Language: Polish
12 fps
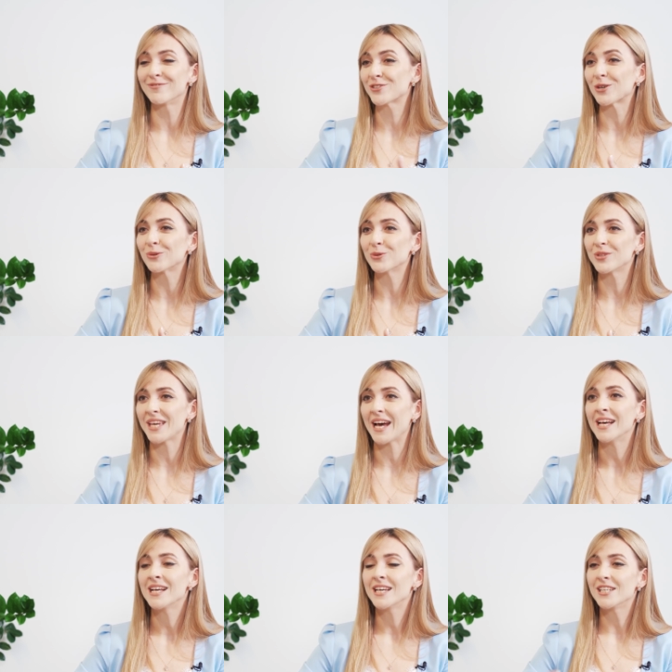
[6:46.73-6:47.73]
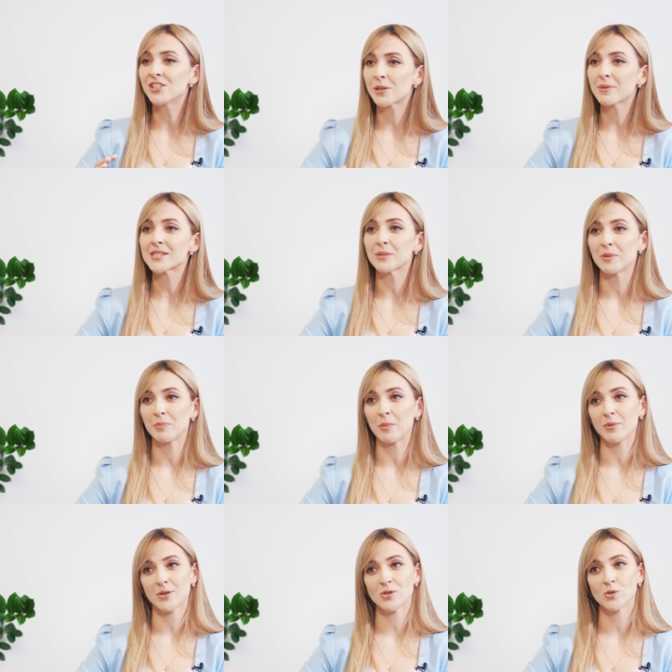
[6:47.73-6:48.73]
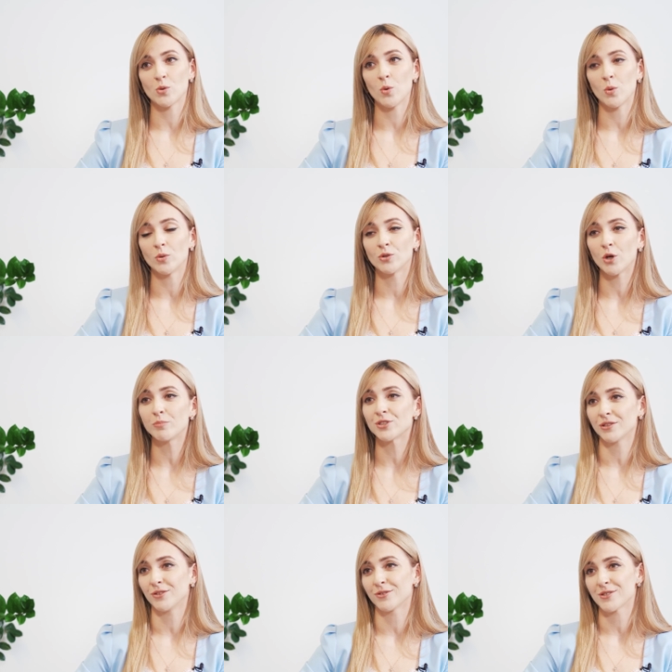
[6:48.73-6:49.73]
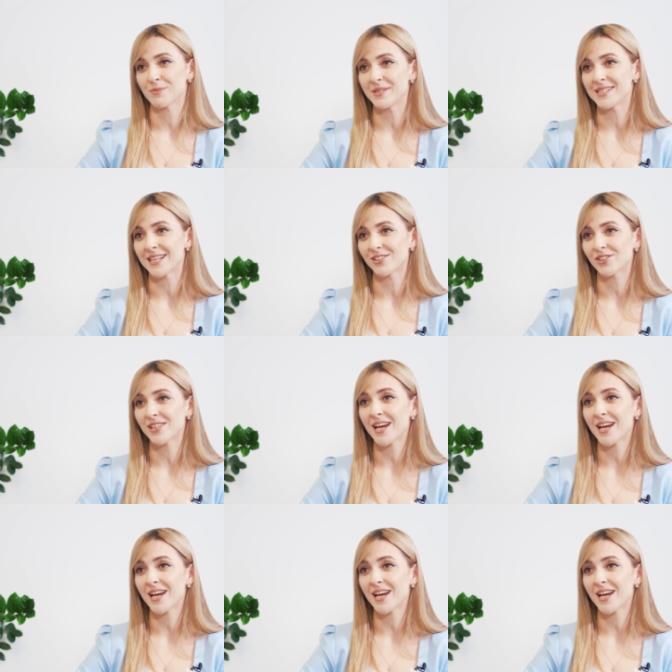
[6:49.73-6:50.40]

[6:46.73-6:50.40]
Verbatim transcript: w ciągu dnia i trzeba sobie po prostu dobrze to rozpisać,